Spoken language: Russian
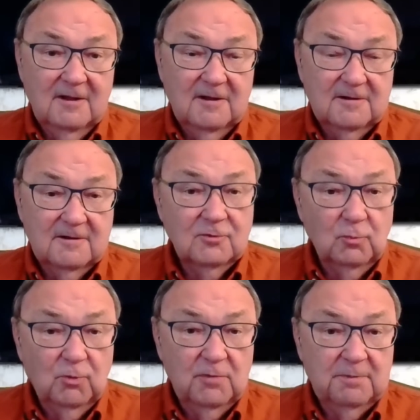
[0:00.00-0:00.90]
э,
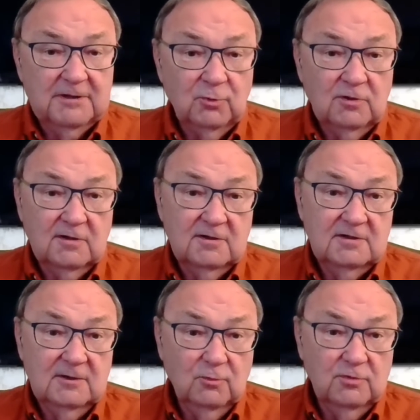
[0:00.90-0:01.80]
голубой поток, она
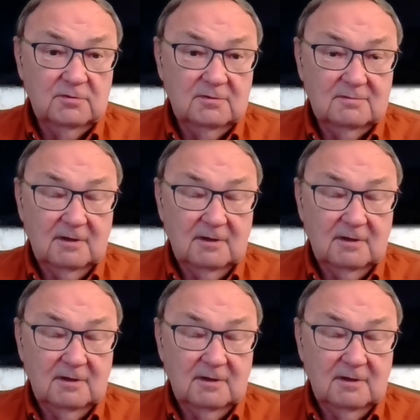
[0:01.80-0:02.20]
доходит,